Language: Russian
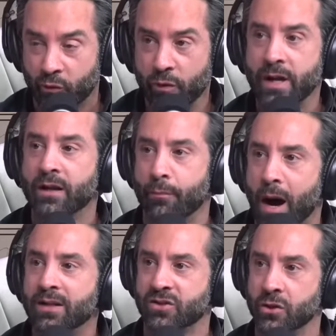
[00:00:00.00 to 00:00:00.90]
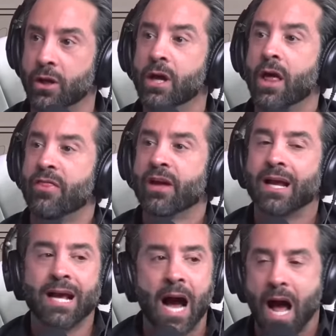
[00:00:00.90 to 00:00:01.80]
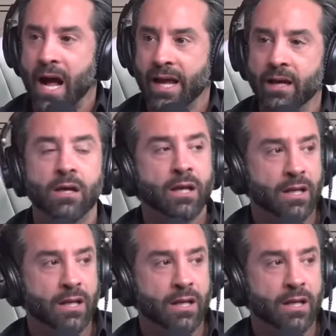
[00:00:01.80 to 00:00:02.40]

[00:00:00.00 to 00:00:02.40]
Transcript: Франкенштейна. Этот парень,